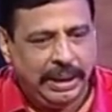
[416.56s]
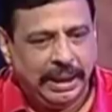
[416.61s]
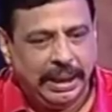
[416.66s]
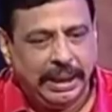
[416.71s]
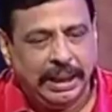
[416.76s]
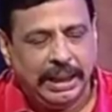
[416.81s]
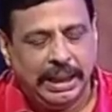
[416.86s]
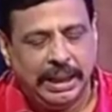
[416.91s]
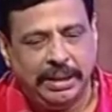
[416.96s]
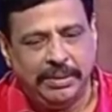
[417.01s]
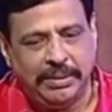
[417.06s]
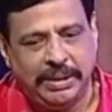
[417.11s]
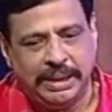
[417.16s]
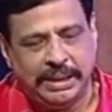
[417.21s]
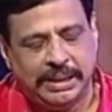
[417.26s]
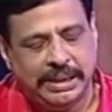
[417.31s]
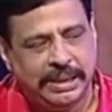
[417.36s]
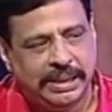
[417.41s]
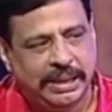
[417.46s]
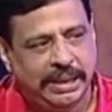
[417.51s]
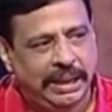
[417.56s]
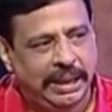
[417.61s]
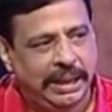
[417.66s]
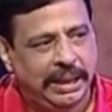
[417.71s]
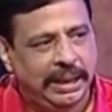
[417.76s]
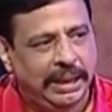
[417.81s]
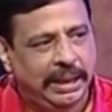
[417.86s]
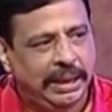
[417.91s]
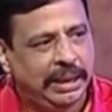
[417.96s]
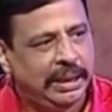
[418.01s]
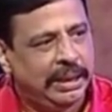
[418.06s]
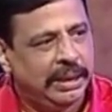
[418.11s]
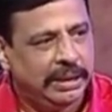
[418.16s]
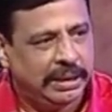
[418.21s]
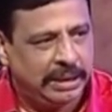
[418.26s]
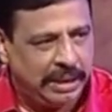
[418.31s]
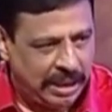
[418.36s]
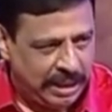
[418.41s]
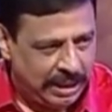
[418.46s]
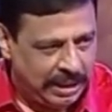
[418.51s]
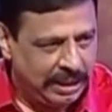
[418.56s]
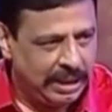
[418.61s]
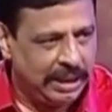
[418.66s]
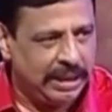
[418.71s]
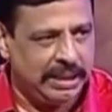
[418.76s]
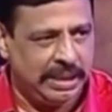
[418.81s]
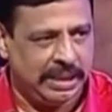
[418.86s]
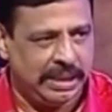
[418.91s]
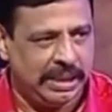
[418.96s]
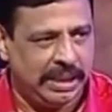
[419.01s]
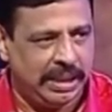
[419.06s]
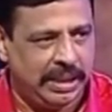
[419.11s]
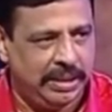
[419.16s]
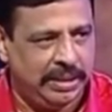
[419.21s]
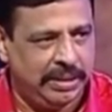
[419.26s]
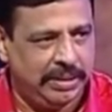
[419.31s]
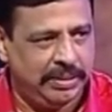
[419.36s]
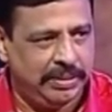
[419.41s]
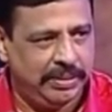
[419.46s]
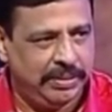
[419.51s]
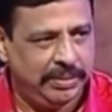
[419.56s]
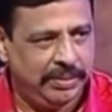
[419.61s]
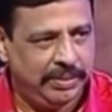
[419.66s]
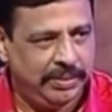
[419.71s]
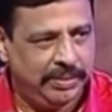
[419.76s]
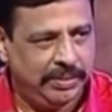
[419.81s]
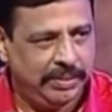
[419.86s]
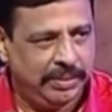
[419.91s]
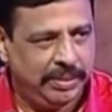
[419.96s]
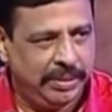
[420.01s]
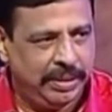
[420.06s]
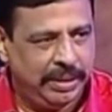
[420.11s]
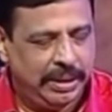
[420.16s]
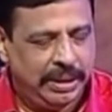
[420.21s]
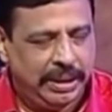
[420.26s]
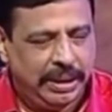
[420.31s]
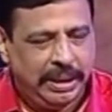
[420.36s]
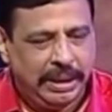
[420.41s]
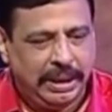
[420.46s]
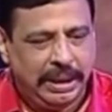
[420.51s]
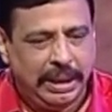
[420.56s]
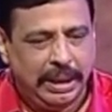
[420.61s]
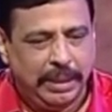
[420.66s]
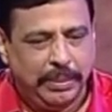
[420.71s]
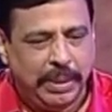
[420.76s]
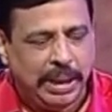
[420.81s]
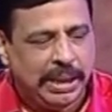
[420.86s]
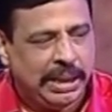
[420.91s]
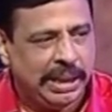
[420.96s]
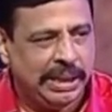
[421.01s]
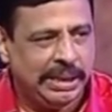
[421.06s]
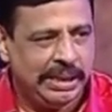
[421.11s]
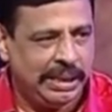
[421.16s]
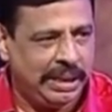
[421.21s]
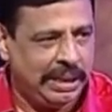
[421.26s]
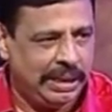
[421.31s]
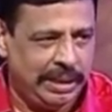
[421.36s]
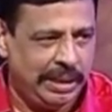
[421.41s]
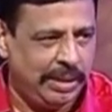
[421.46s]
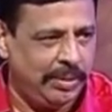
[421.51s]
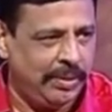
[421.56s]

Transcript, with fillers: இன்னும் ஒரு சில கேஸ்களில் அம்மாக்களுக்கு சில கஷ்டம் இந்த குழந்தைய வளர்க்குறாங்க